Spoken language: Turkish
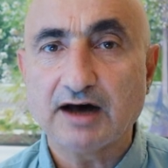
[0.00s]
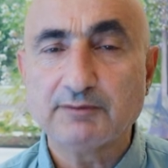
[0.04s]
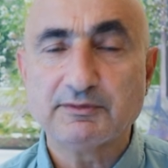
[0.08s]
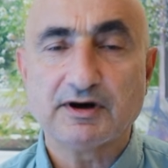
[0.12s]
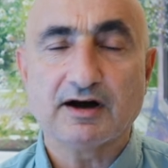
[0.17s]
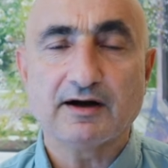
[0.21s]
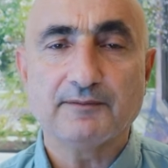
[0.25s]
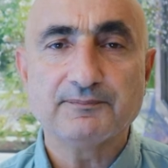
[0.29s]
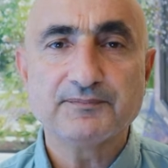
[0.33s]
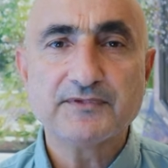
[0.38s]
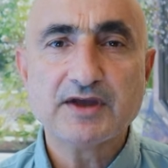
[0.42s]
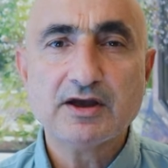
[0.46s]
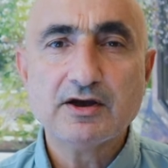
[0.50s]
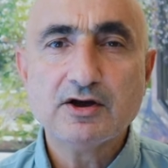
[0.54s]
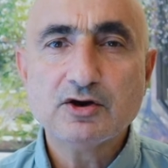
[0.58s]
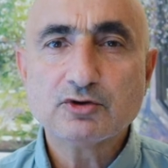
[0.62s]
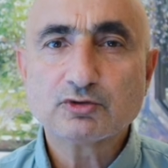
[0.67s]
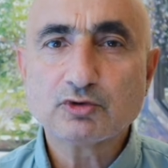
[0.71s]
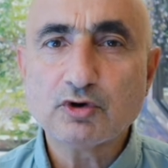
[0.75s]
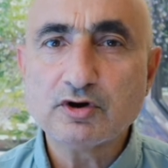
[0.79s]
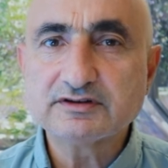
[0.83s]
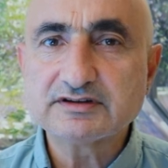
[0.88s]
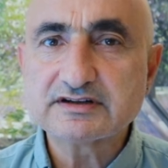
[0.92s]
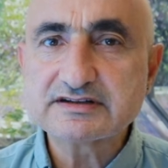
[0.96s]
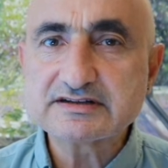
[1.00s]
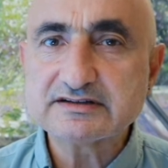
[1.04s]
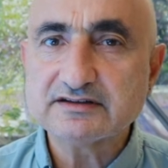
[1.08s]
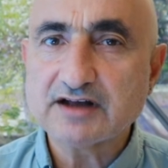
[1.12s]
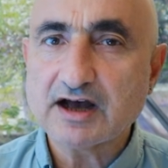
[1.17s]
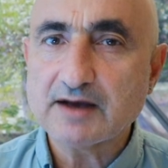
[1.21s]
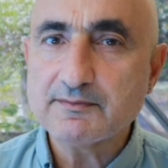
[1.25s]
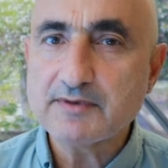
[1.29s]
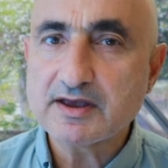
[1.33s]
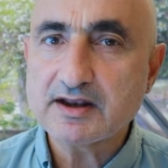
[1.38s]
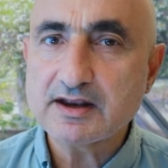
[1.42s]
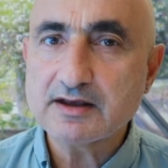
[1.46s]
Ama Reuters'ın
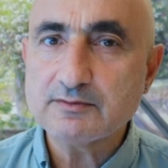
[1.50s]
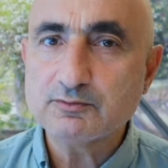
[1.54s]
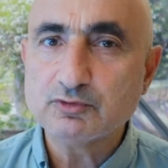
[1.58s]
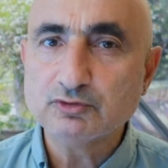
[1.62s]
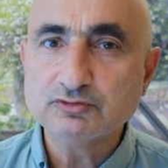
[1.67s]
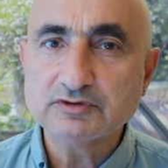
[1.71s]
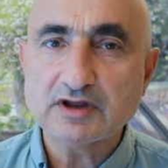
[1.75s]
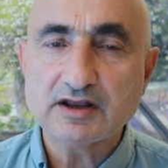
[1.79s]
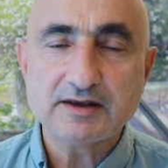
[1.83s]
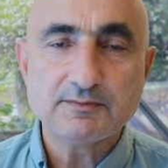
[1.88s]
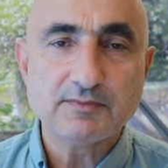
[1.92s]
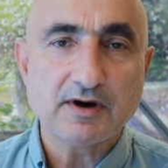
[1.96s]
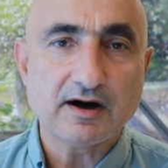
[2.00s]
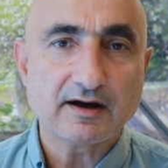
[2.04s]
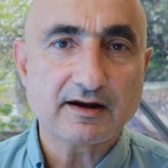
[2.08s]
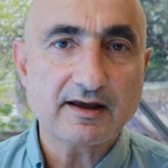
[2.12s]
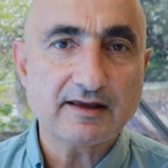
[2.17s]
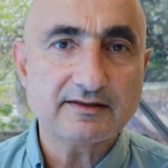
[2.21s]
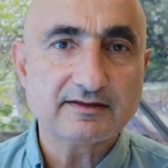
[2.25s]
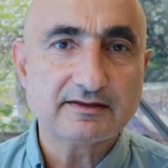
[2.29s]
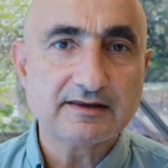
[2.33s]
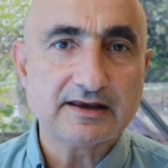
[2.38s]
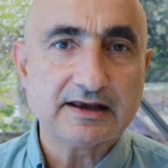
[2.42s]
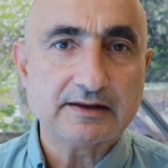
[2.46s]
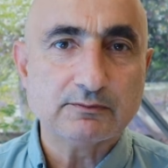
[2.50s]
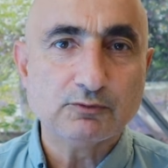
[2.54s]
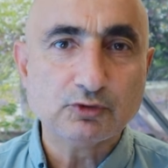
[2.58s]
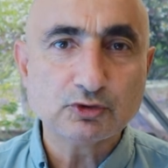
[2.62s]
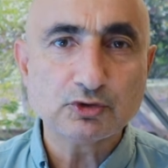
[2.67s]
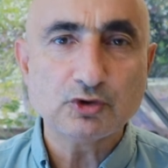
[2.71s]
haberi bundan ibaret değil.